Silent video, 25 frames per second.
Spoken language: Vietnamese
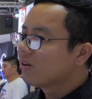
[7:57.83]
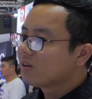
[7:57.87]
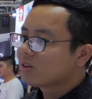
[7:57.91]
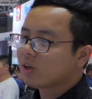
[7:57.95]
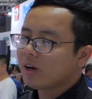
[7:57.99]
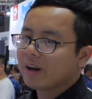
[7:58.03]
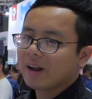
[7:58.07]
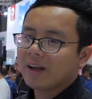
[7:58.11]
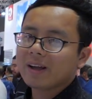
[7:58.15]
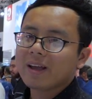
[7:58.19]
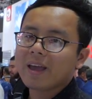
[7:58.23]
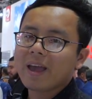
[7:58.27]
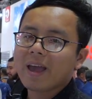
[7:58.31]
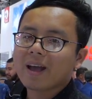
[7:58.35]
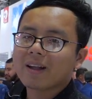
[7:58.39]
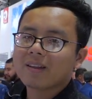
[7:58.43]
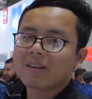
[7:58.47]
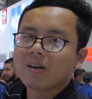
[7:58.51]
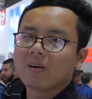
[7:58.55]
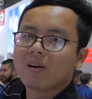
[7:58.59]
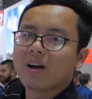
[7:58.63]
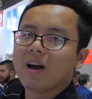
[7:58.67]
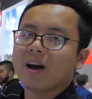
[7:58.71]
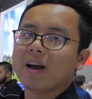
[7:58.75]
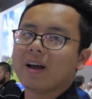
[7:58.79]
tôi đã nghe
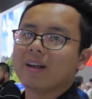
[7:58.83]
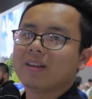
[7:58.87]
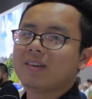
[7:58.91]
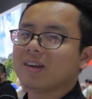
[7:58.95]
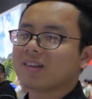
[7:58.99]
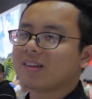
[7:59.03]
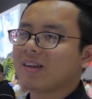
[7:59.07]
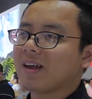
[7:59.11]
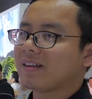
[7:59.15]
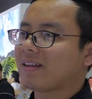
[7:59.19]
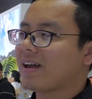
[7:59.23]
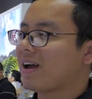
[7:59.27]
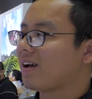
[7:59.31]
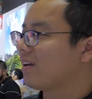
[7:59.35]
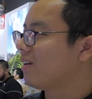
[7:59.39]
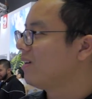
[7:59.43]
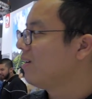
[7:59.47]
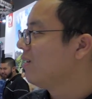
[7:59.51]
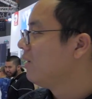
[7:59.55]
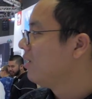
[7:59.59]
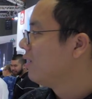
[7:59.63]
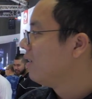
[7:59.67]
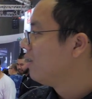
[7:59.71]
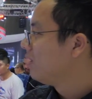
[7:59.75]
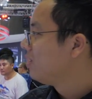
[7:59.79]
nhiều người chia sẻ rằng
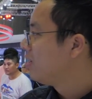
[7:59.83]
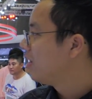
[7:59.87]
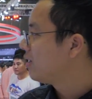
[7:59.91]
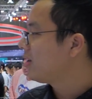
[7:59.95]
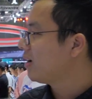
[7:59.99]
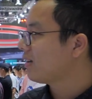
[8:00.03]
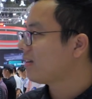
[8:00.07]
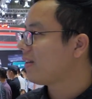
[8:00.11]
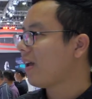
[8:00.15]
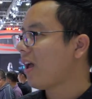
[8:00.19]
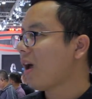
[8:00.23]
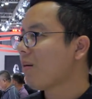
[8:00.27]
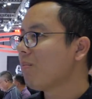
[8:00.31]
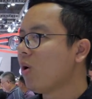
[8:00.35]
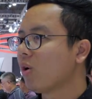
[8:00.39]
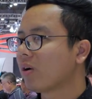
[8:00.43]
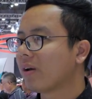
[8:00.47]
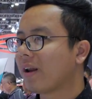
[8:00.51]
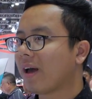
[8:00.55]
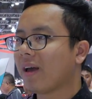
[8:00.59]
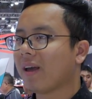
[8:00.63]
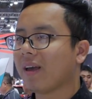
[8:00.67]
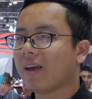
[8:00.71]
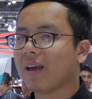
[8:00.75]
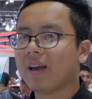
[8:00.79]
những chiếc xe F1
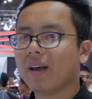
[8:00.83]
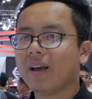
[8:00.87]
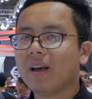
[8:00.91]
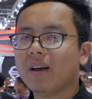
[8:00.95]
này